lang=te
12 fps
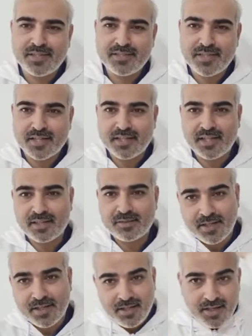
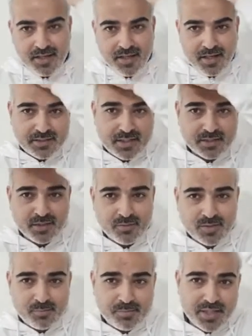విశేషమైన పురుషార్థం
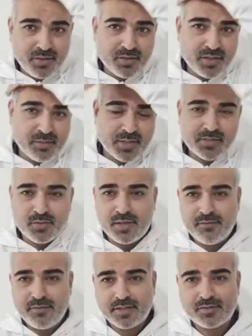చేస్తున్న
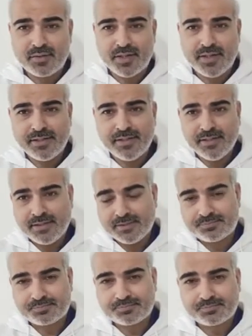శ్రేష్టాత్మలకు
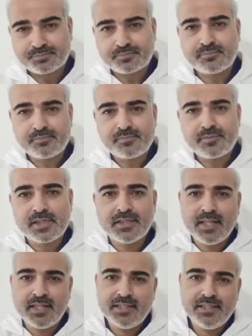ఆత్మిక
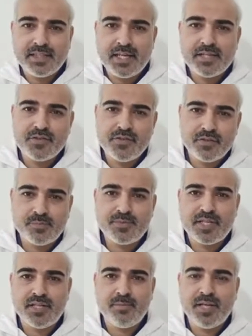పరివారమునకు
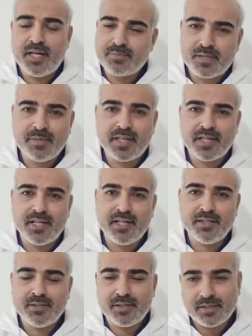ఆత్మిక
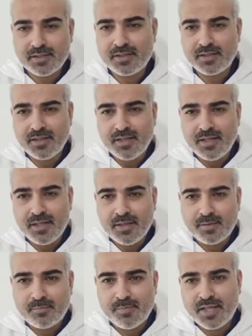సోదరి సోదరులకు
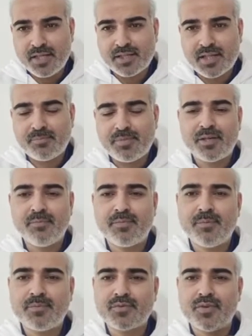
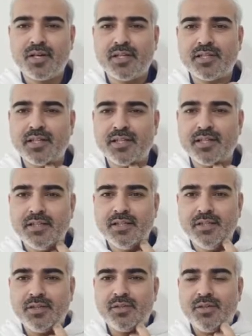బాపూజీ దశరథ్ భాయ్
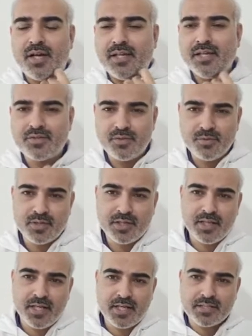పటేల్ తెలుగు
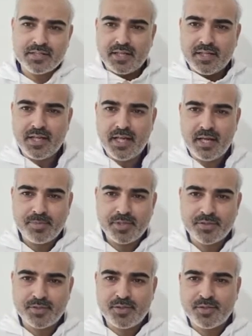ఛానల్కు
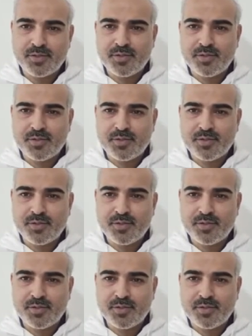స్వాగతం